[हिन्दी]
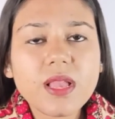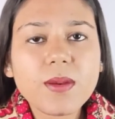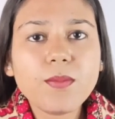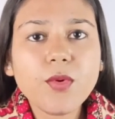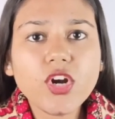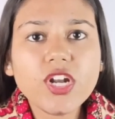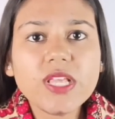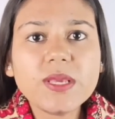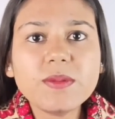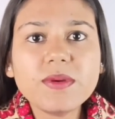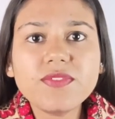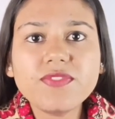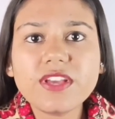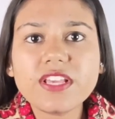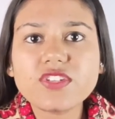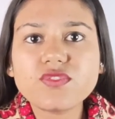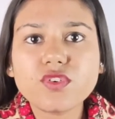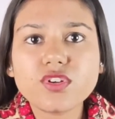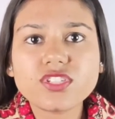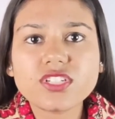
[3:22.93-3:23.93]
मॉर्निंग में
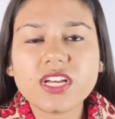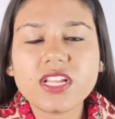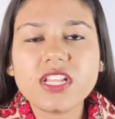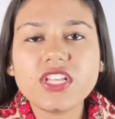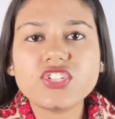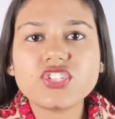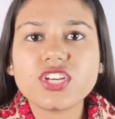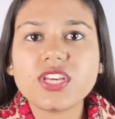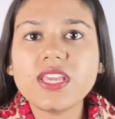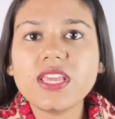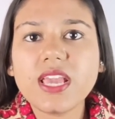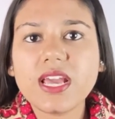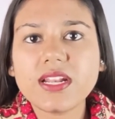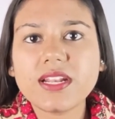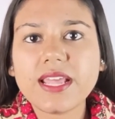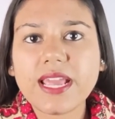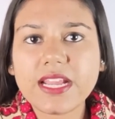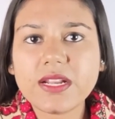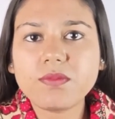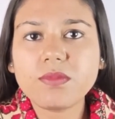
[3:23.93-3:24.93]
फेस वॉश कर लीजिए या
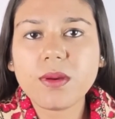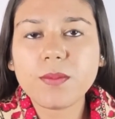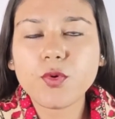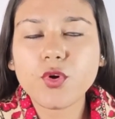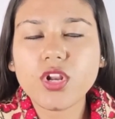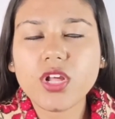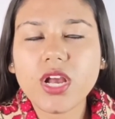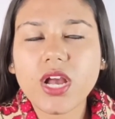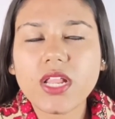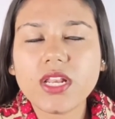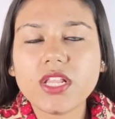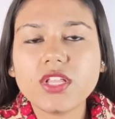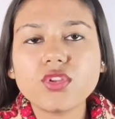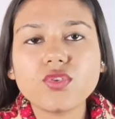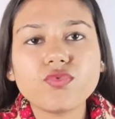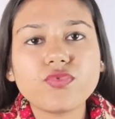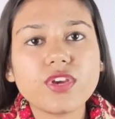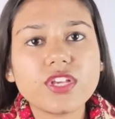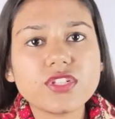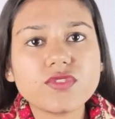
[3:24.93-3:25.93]
नाइट में आपको लगानी है तो
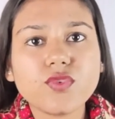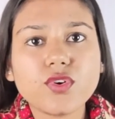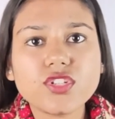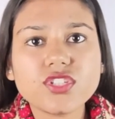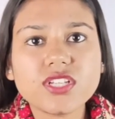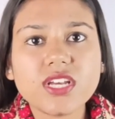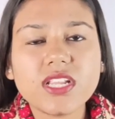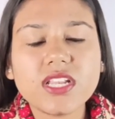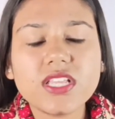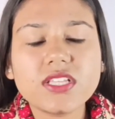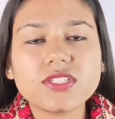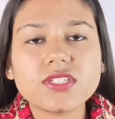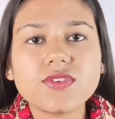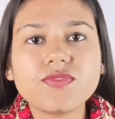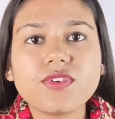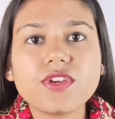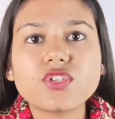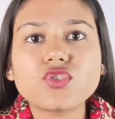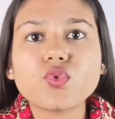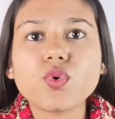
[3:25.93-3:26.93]
फेस वॉश कर लीजिए
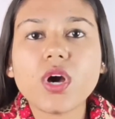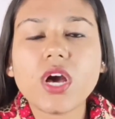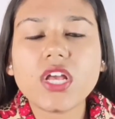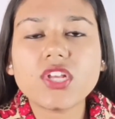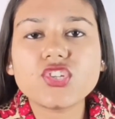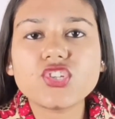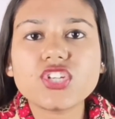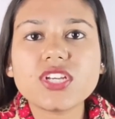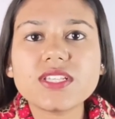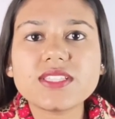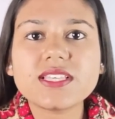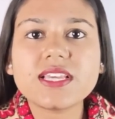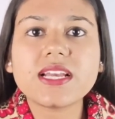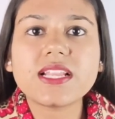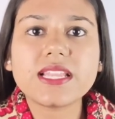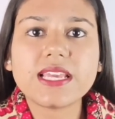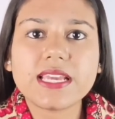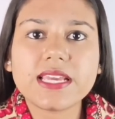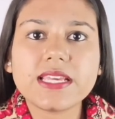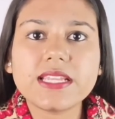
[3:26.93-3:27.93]
फेस को अच्छे से
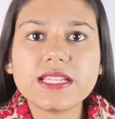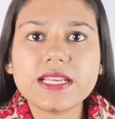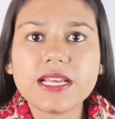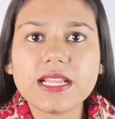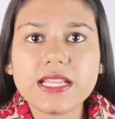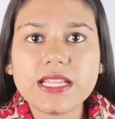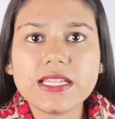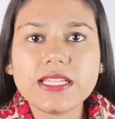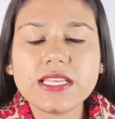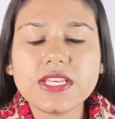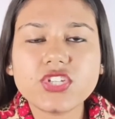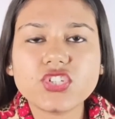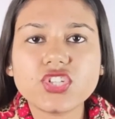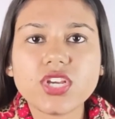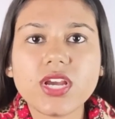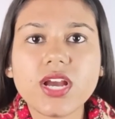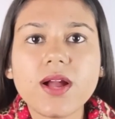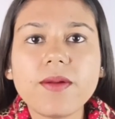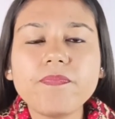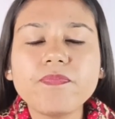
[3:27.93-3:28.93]
क्लीन
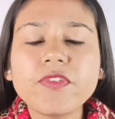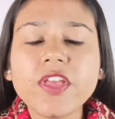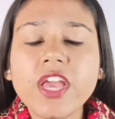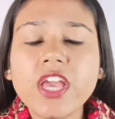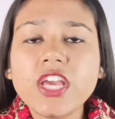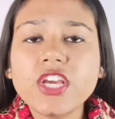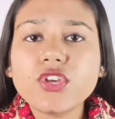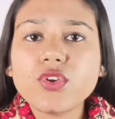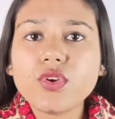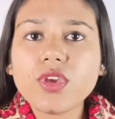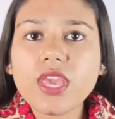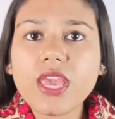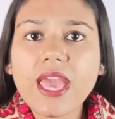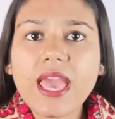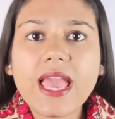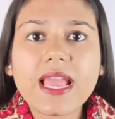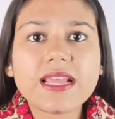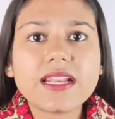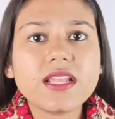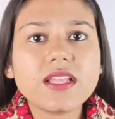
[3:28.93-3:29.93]
कीजिएगा क्योंकि
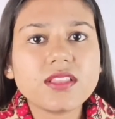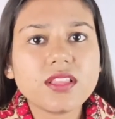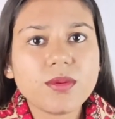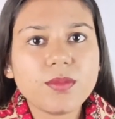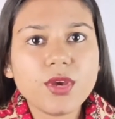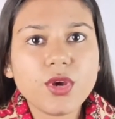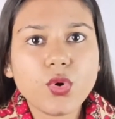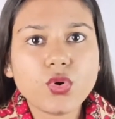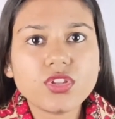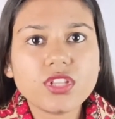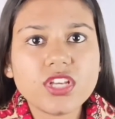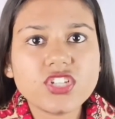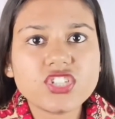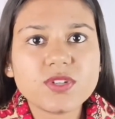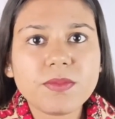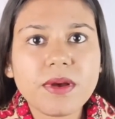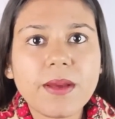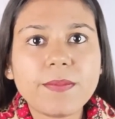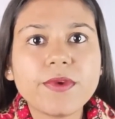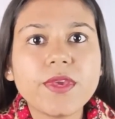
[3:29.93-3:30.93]
एक्ने तभी होती है
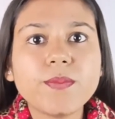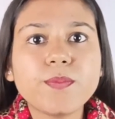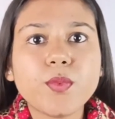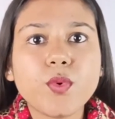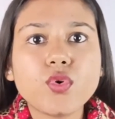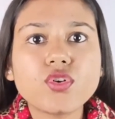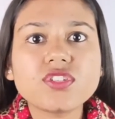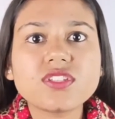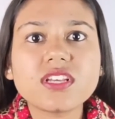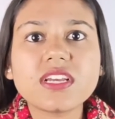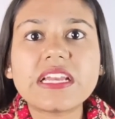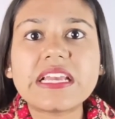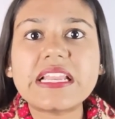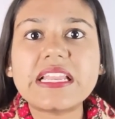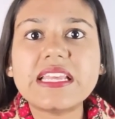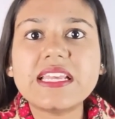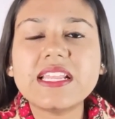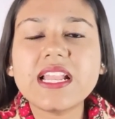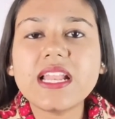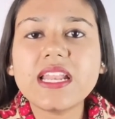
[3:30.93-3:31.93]
जब आपकी पोर्स
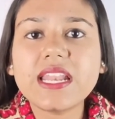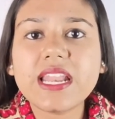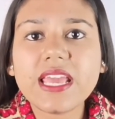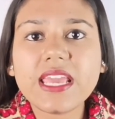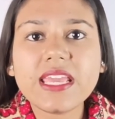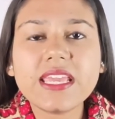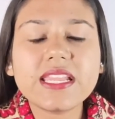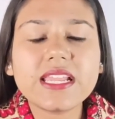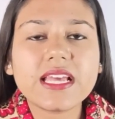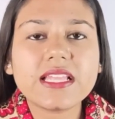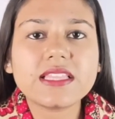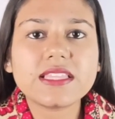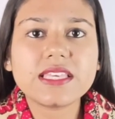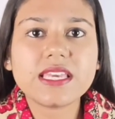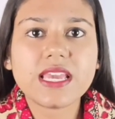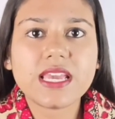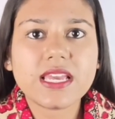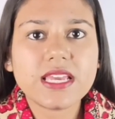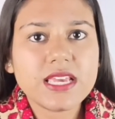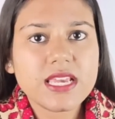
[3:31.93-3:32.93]
क्लीन नहीं रहती
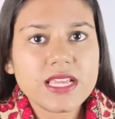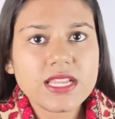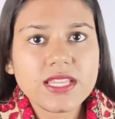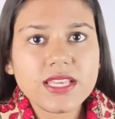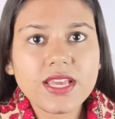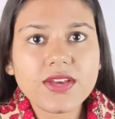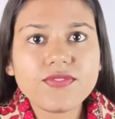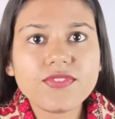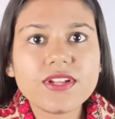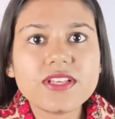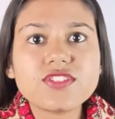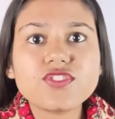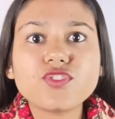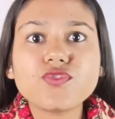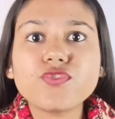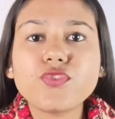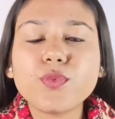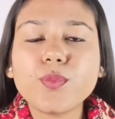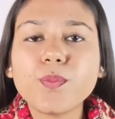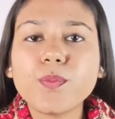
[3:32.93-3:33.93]
है ठीक है फ्रेंड्स
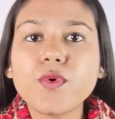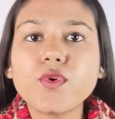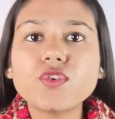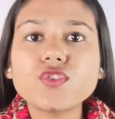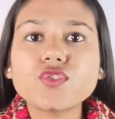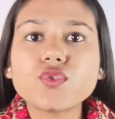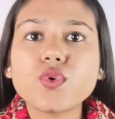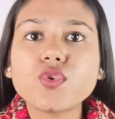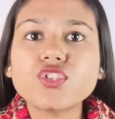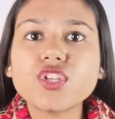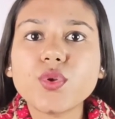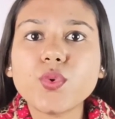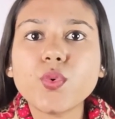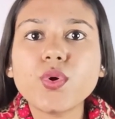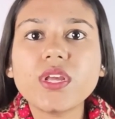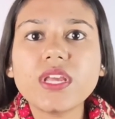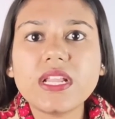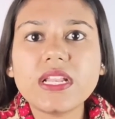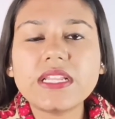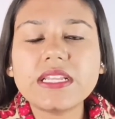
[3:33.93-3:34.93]
तो पोर्स को जरूर
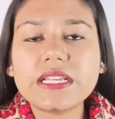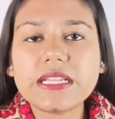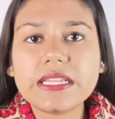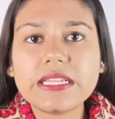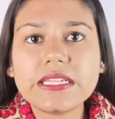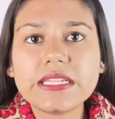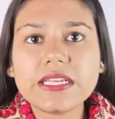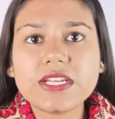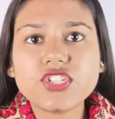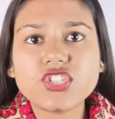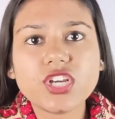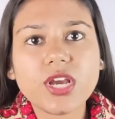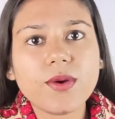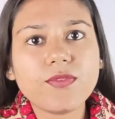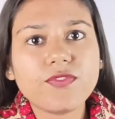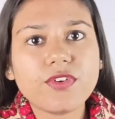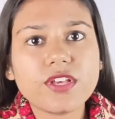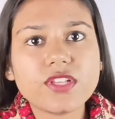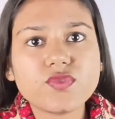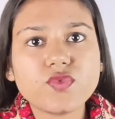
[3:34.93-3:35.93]
क्लीन क्लीन कीजिए
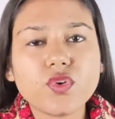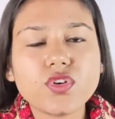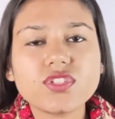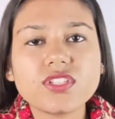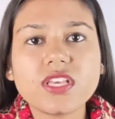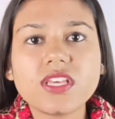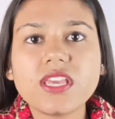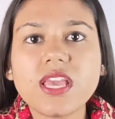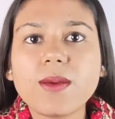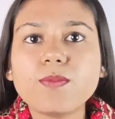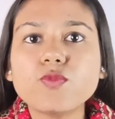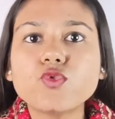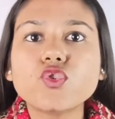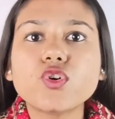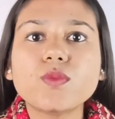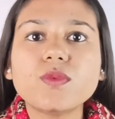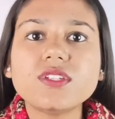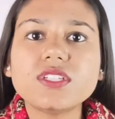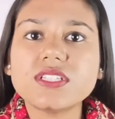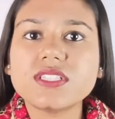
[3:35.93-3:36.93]
आप फेस वॉश से या आप
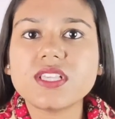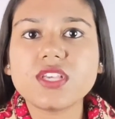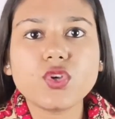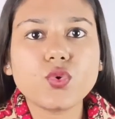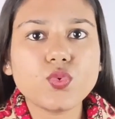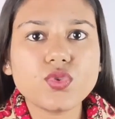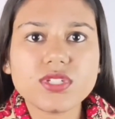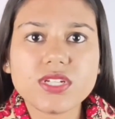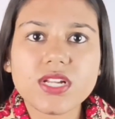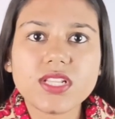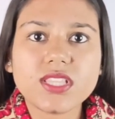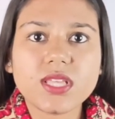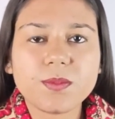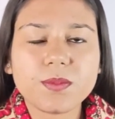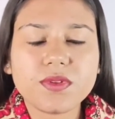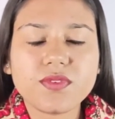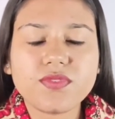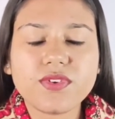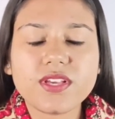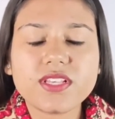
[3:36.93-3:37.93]
जो भी चीजें यूज करते हैं
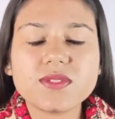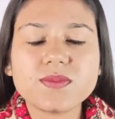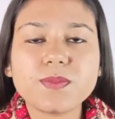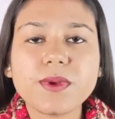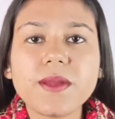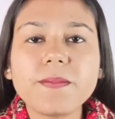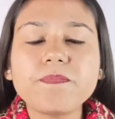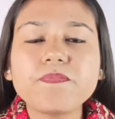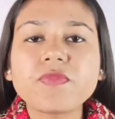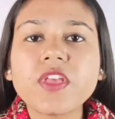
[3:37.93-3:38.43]
अपने फेस पे